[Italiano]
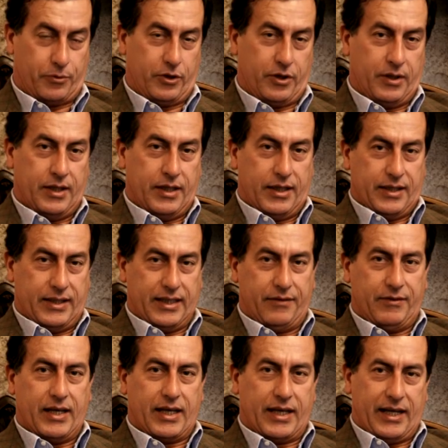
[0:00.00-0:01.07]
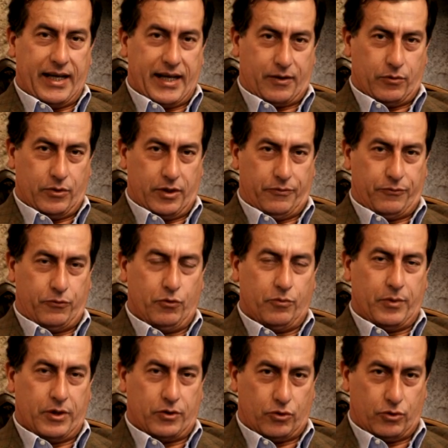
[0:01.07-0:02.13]
poi deviare le acque del
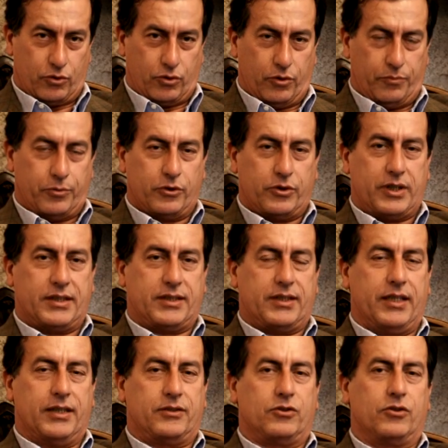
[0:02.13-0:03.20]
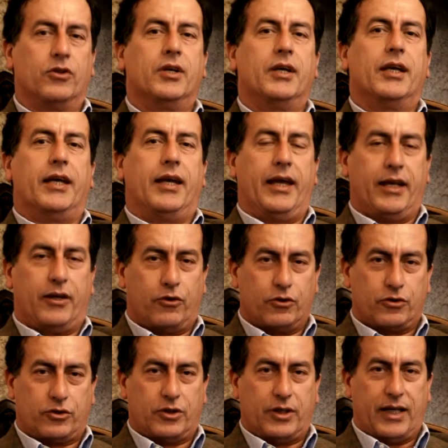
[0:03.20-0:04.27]
fiume sotto il ponte stesso e il
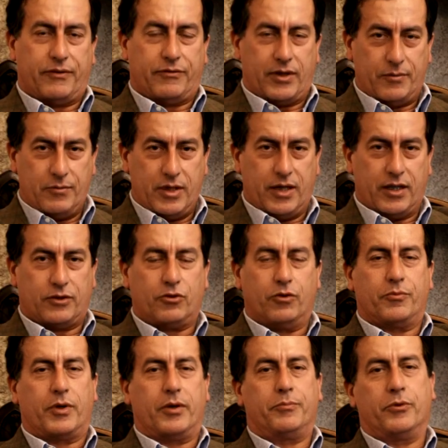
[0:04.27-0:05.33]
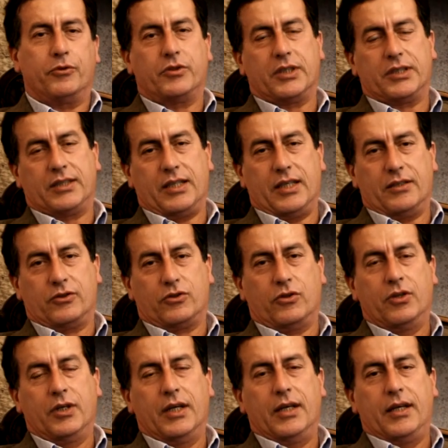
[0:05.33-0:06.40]
corso della Flaminia sopra il ponte
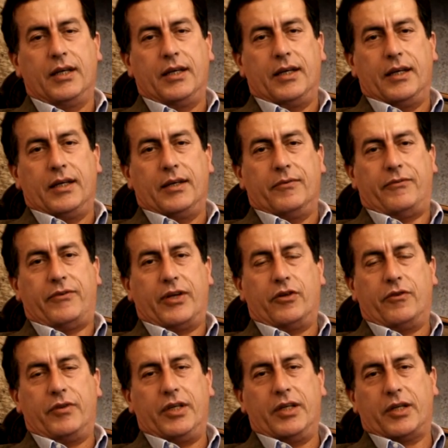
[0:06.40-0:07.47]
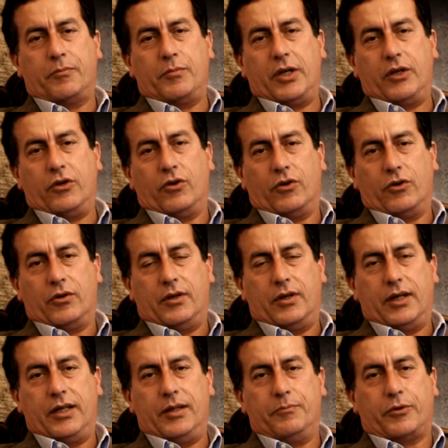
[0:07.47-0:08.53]
stesso fanno venire meno
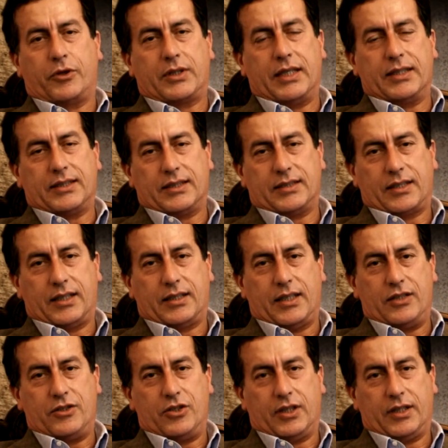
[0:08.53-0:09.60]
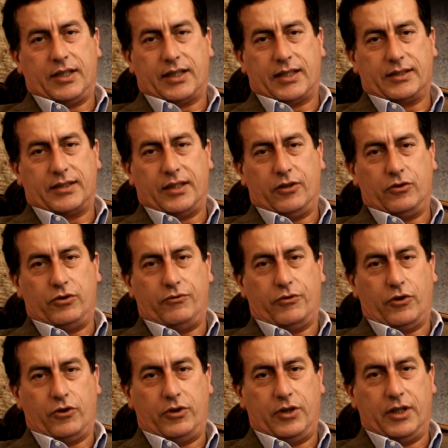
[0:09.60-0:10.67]
l'importanza strategica del castello di
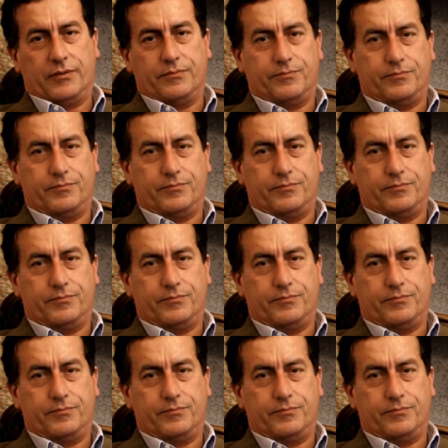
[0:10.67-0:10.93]
Foglia.